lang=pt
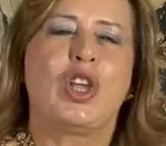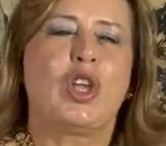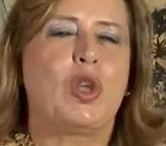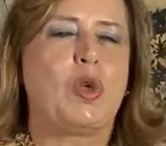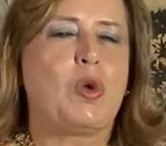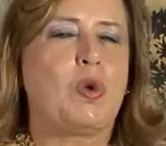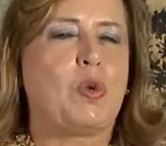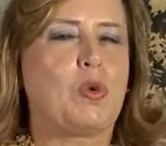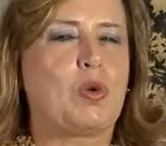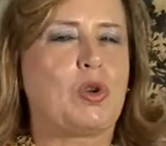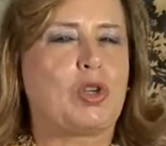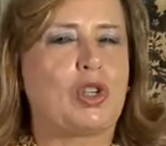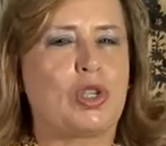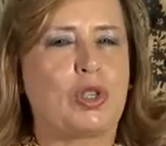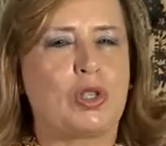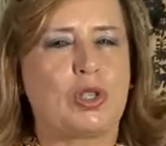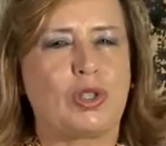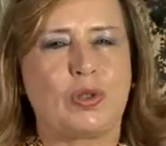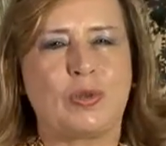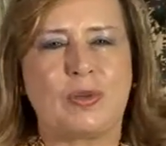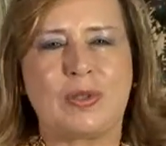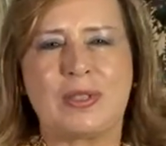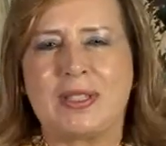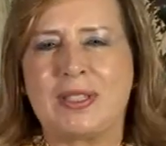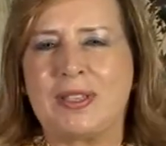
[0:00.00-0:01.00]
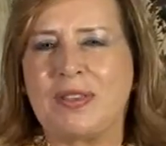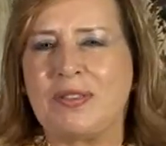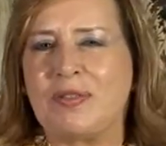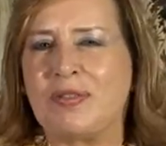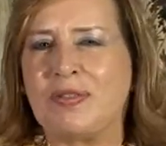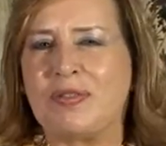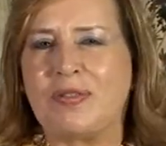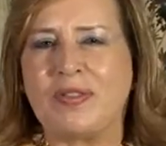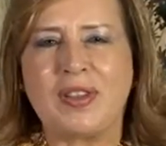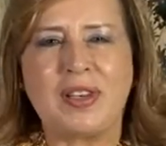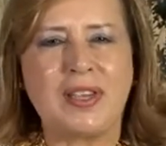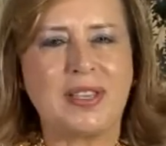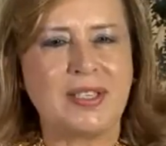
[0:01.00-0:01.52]
e hoje estou assim
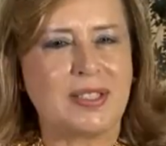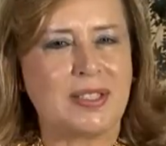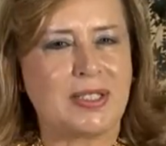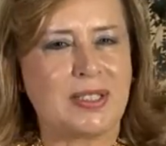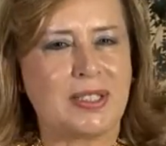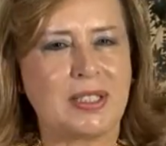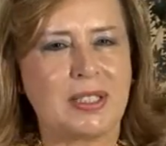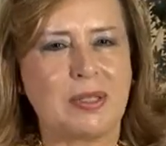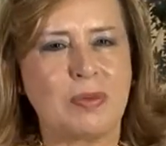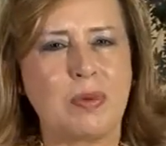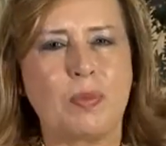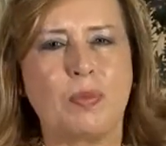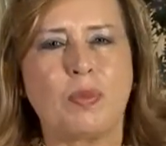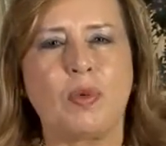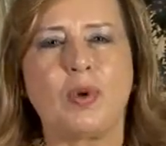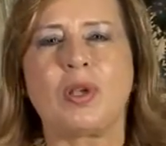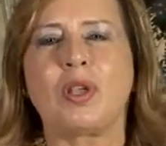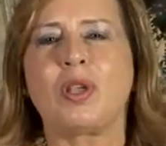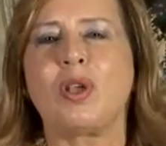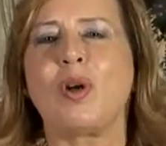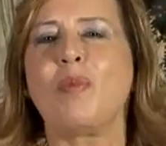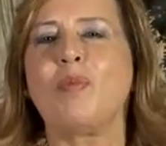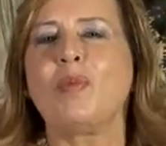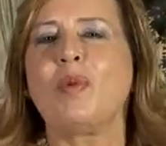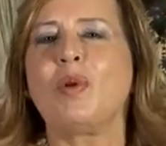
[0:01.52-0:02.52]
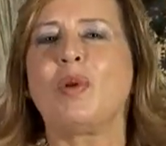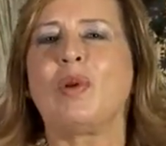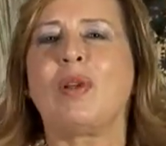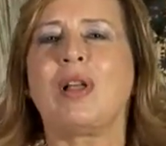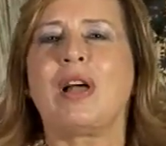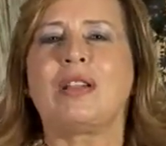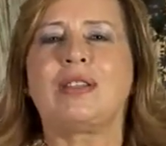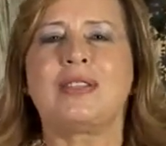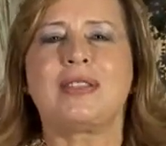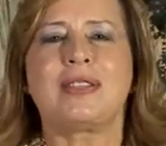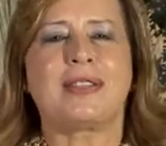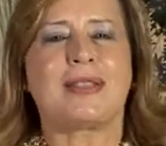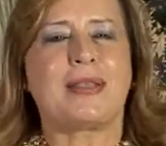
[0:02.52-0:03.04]
felicíssima porque ao meu
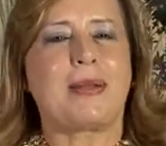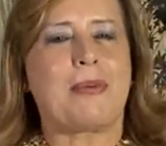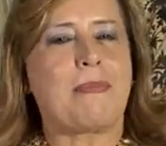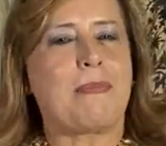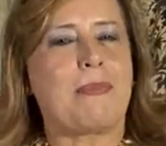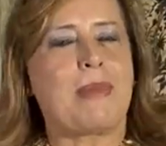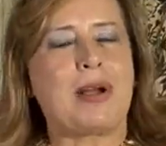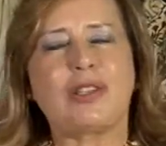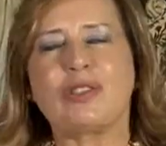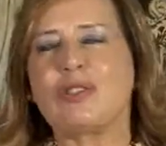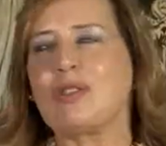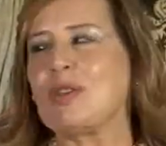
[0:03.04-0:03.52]
lado está Márcio